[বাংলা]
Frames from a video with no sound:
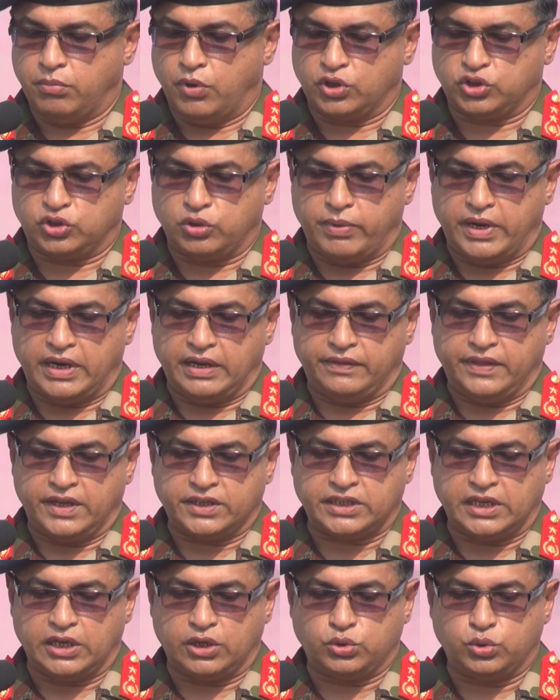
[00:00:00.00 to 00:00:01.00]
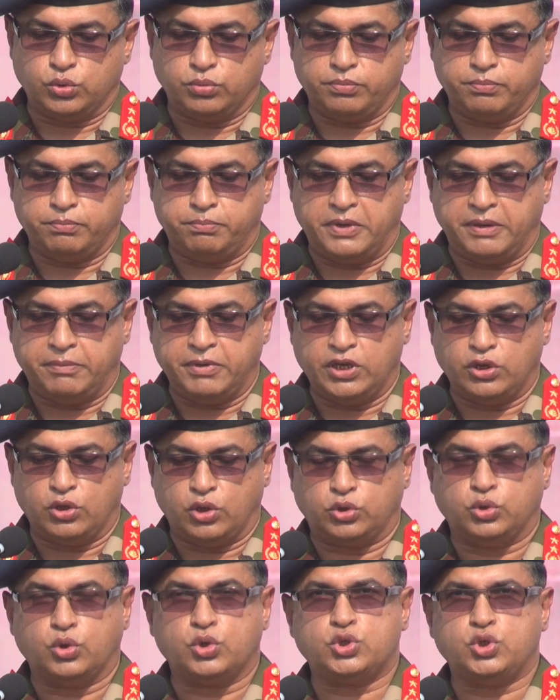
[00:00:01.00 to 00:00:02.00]
বর্তমানে দেশের বিভিন্ন
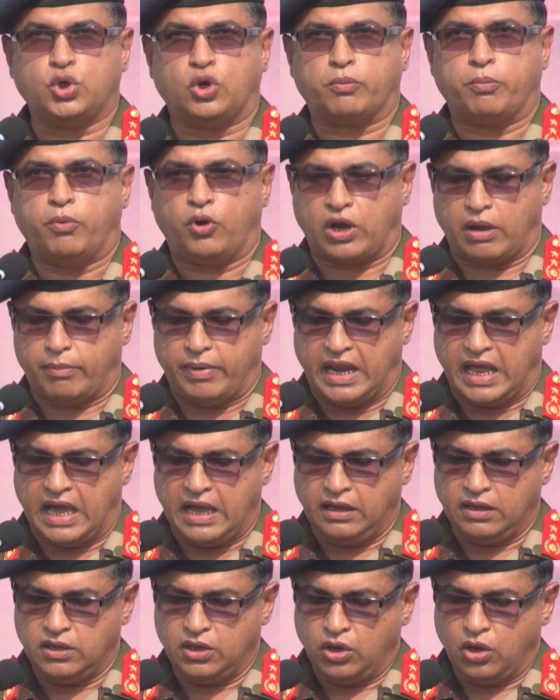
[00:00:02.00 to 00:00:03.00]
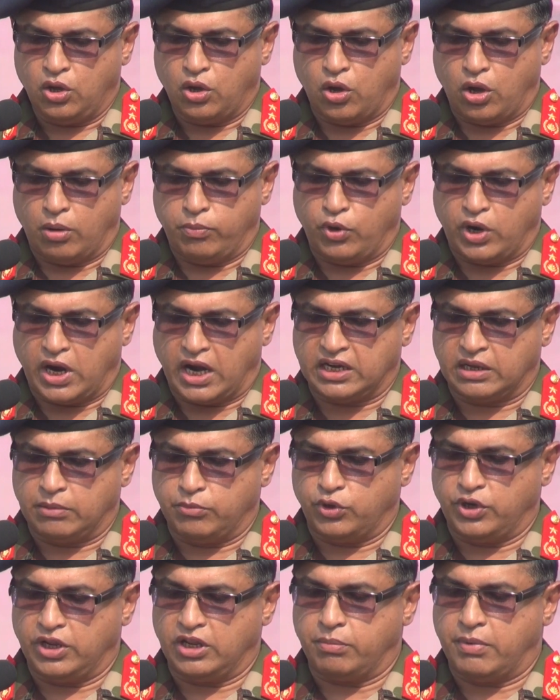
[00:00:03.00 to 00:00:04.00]
দুর্যোগ মোকাবেলা
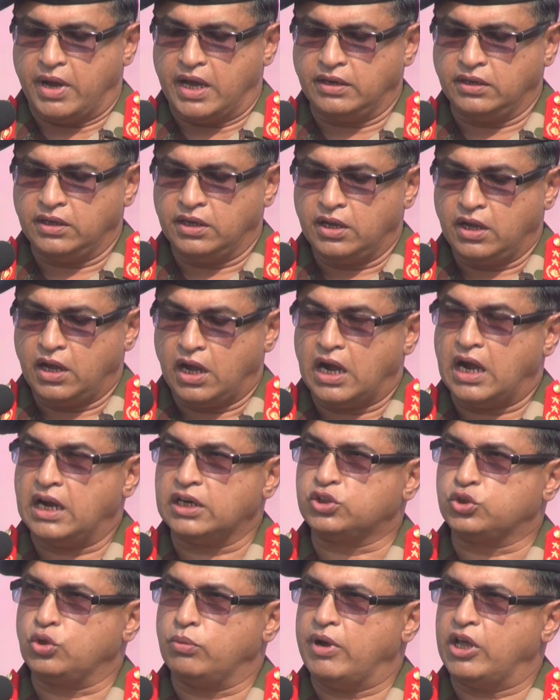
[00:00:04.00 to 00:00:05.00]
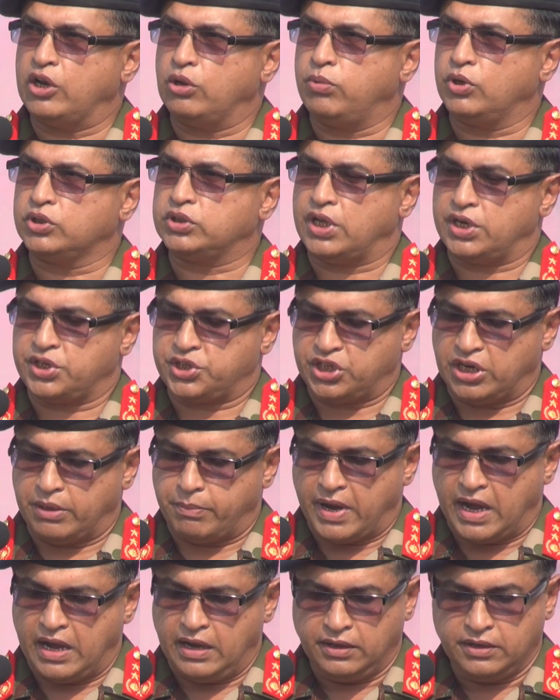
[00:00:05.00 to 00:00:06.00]
অবকাঠামো নির্মাণ আত্মমানবতার
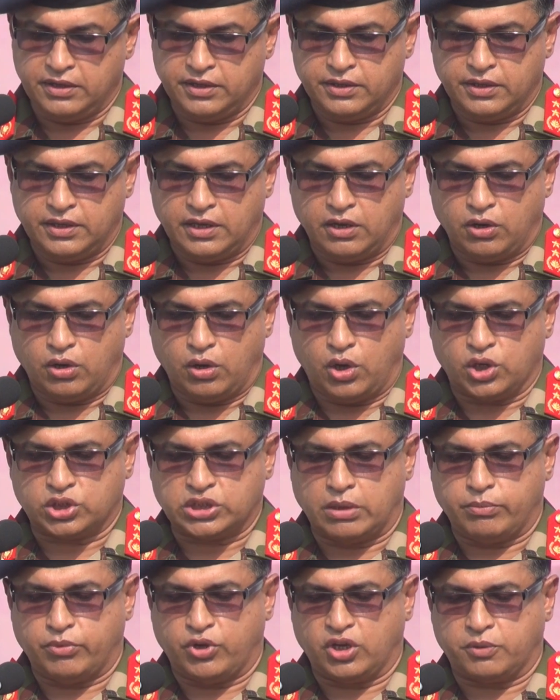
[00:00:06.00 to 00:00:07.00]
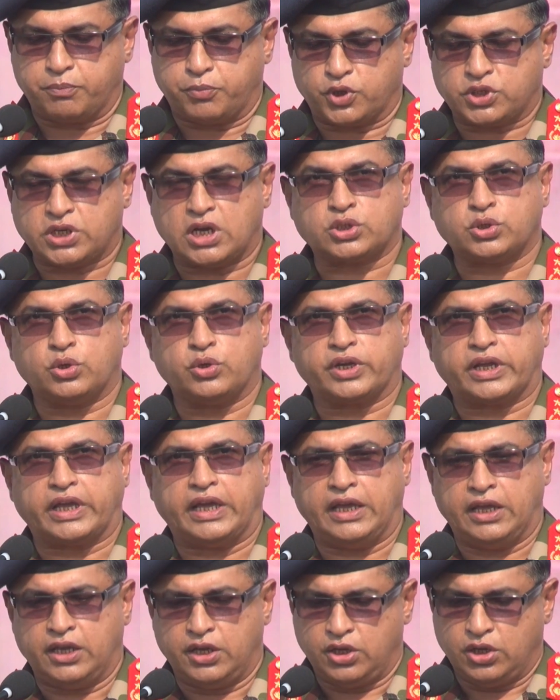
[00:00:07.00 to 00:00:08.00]
সেবা অসামরিক
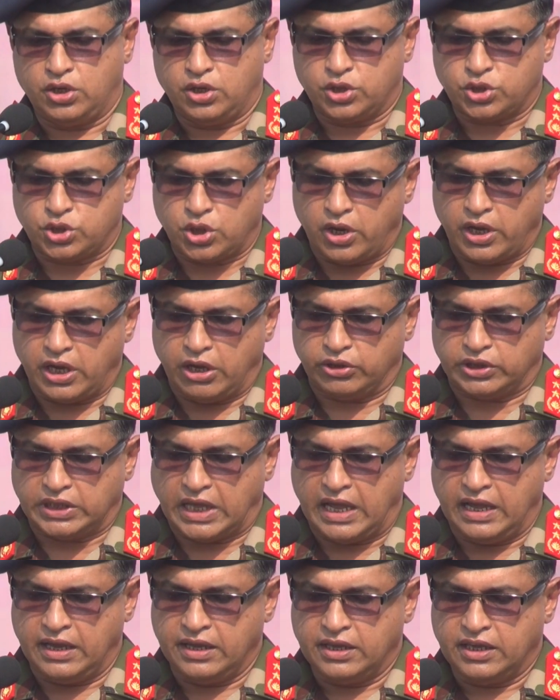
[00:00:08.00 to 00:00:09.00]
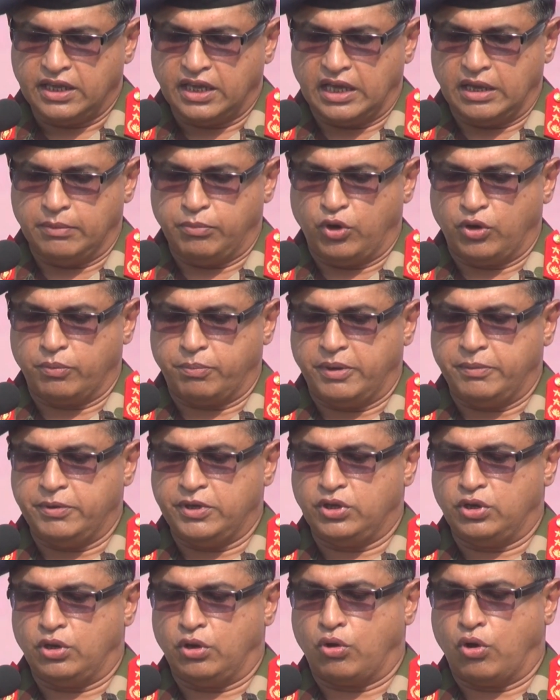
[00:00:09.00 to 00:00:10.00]
প্রশাসনকে সহায়তা এবং
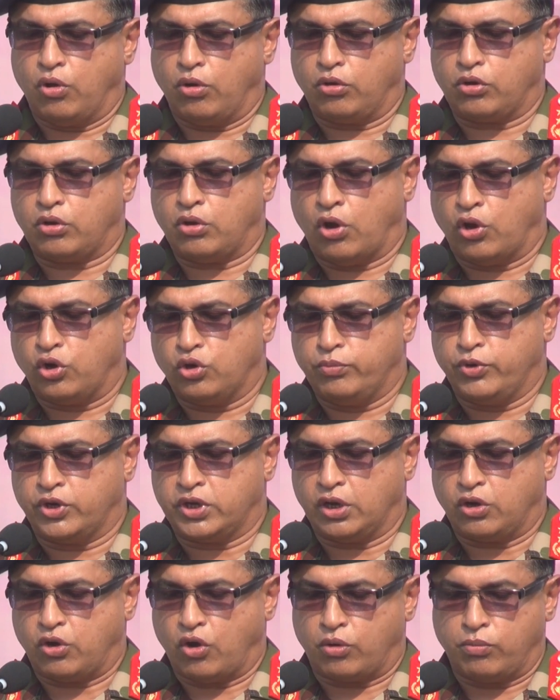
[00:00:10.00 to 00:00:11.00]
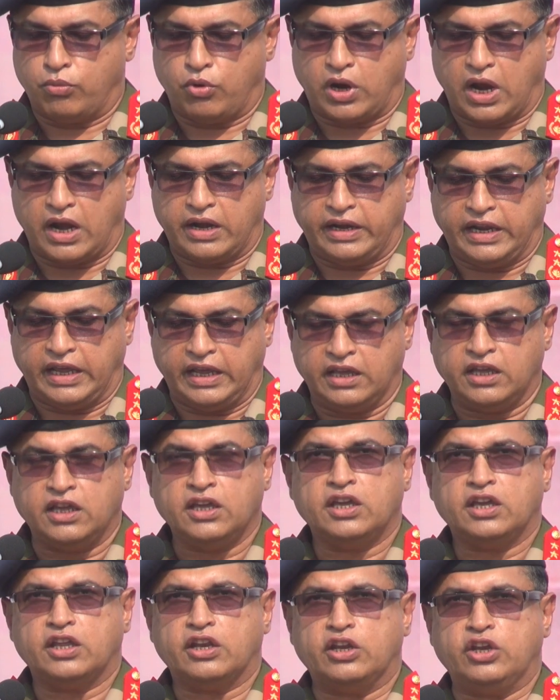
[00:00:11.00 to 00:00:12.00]
বিভিন্ন গণমুখী কর্মকাণ্ডে
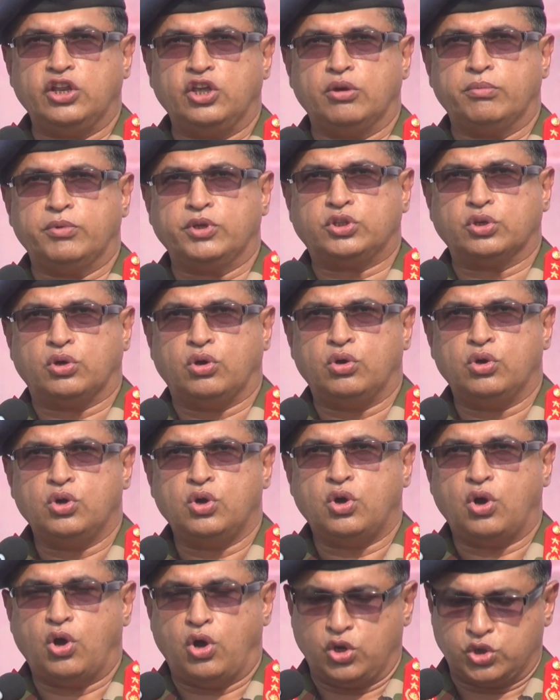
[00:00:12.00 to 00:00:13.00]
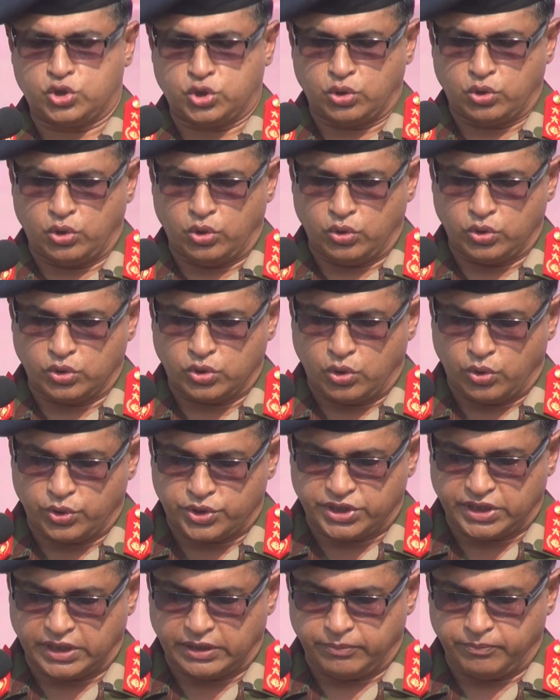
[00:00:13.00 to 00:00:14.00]
নিয়মিত অংশগ্রহণ
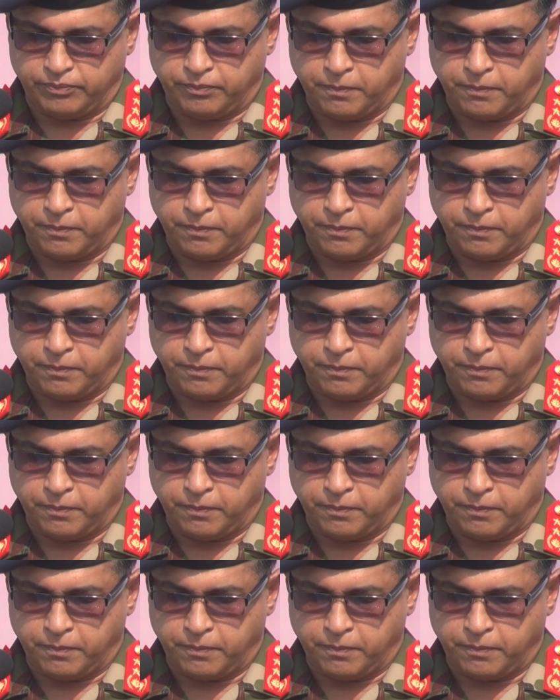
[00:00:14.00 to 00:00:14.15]
করছে